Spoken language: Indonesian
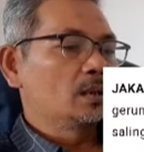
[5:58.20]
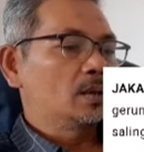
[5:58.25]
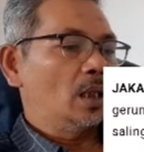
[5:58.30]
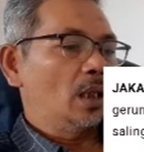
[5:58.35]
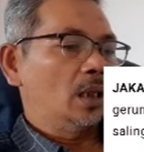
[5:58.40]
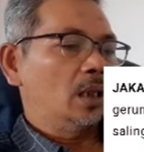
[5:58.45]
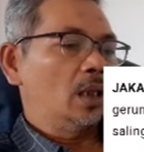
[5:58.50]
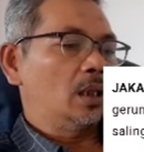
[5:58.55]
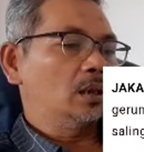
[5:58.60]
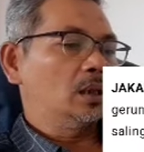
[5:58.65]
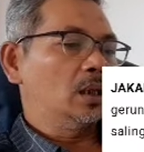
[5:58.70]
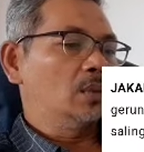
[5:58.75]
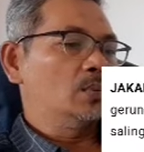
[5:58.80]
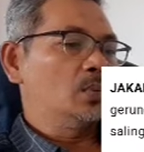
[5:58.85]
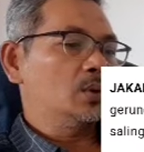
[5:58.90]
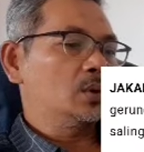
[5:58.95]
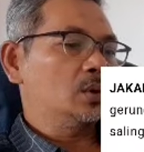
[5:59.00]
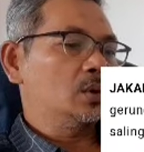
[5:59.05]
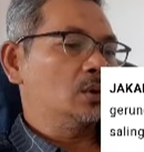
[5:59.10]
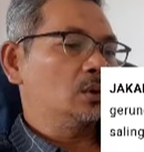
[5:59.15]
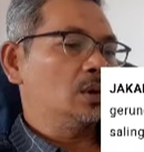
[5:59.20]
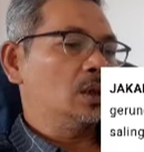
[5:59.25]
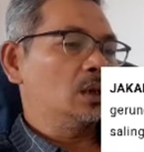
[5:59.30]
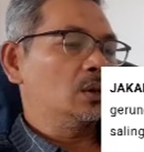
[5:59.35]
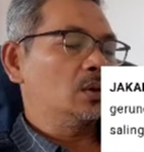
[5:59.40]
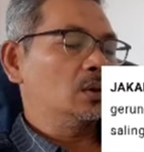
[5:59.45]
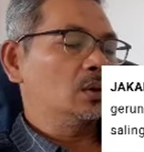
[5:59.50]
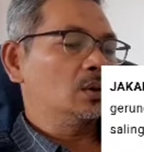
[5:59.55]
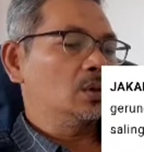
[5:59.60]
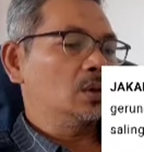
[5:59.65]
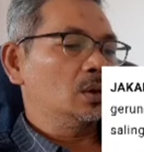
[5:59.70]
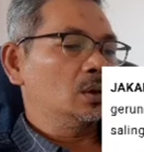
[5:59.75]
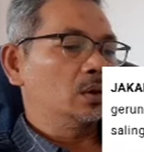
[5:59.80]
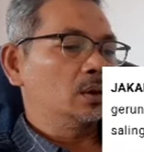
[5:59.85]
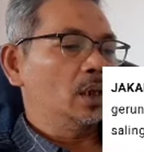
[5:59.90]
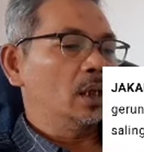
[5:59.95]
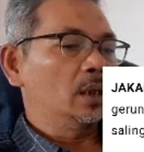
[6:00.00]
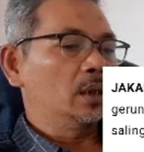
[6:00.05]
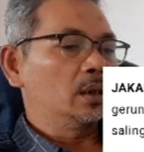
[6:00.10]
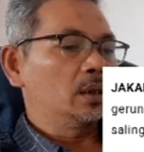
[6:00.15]

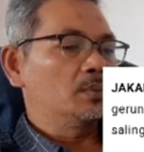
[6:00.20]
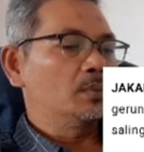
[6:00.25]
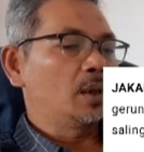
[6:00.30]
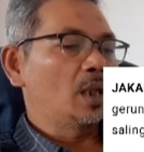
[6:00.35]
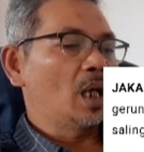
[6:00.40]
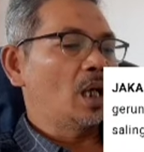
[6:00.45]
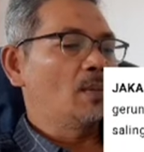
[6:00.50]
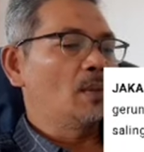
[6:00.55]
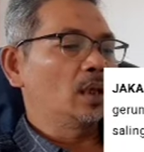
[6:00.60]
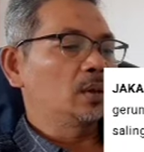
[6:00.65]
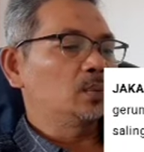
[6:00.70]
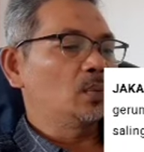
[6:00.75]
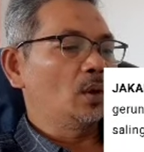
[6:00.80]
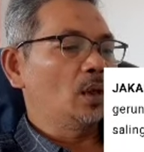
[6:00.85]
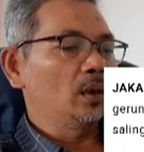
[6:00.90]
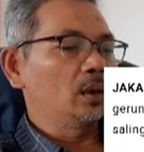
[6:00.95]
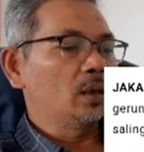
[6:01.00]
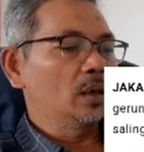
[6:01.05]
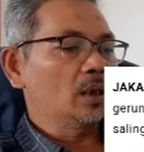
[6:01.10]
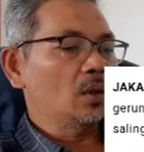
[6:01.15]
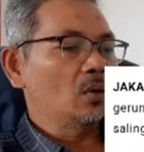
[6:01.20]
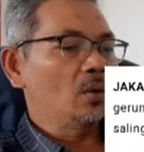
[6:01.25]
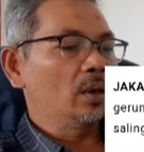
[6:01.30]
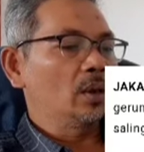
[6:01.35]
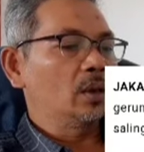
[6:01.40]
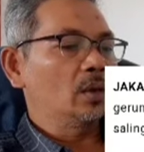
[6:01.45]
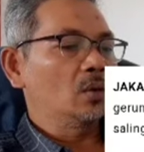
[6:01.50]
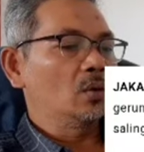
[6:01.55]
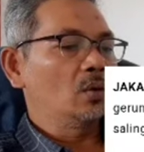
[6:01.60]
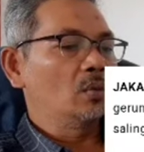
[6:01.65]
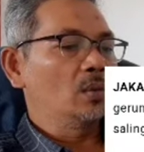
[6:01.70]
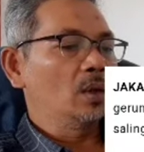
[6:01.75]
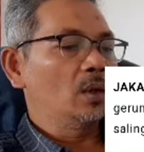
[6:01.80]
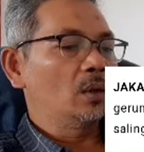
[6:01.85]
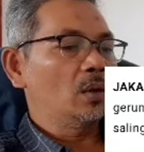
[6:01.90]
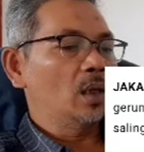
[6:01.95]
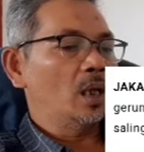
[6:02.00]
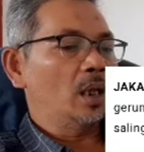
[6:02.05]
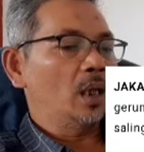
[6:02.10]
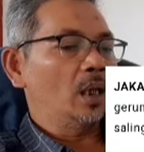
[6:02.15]
Poskota.co.id. Pengamat politik Roy Gerung
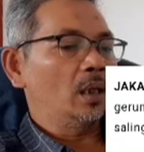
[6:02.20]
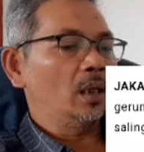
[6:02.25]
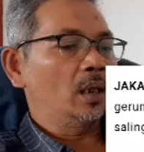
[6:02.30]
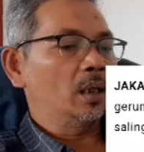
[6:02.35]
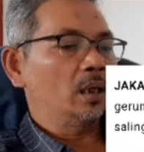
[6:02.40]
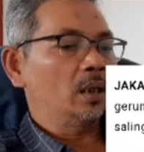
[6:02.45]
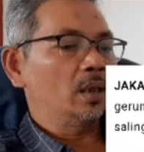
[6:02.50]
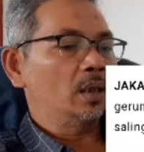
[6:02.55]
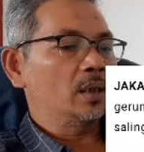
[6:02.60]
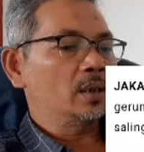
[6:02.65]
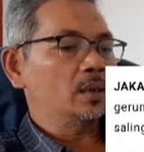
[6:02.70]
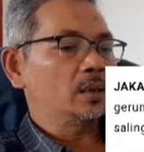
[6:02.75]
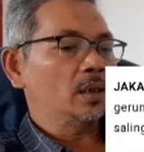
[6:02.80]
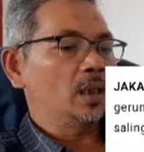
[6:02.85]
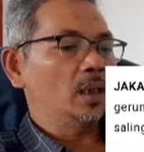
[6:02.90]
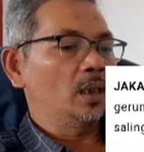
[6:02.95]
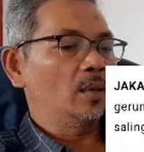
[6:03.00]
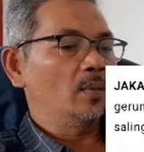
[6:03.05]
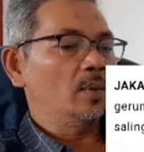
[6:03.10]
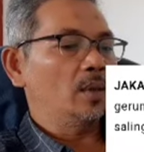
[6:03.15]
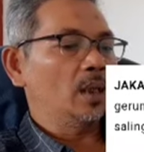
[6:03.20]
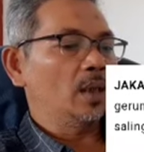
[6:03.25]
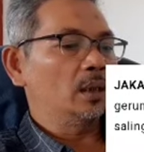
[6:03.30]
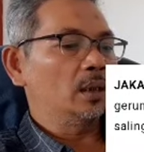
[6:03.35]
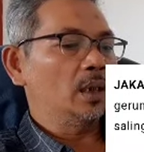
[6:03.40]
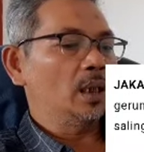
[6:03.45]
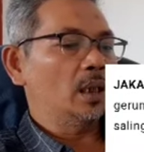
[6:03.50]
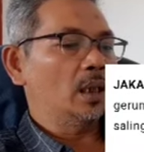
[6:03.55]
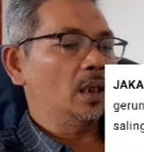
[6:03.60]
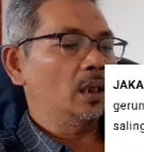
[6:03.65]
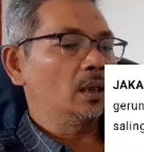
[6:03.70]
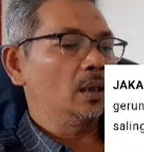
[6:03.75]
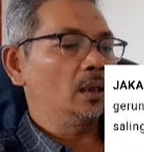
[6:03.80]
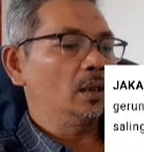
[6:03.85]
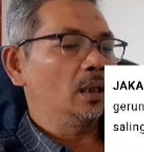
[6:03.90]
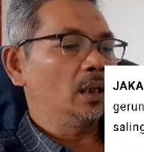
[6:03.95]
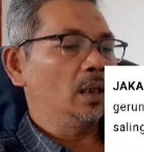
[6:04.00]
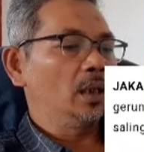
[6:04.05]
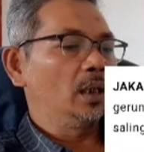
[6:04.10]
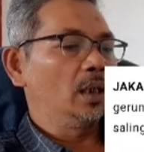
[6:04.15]
mendoakan agar istana berantakan dan
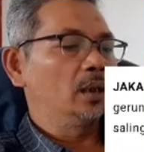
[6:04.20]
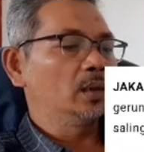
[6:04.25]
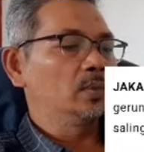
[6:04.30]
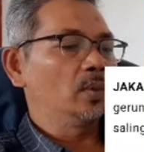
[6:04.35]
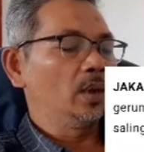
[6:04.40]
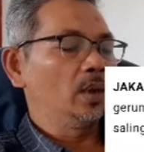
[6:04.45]
elit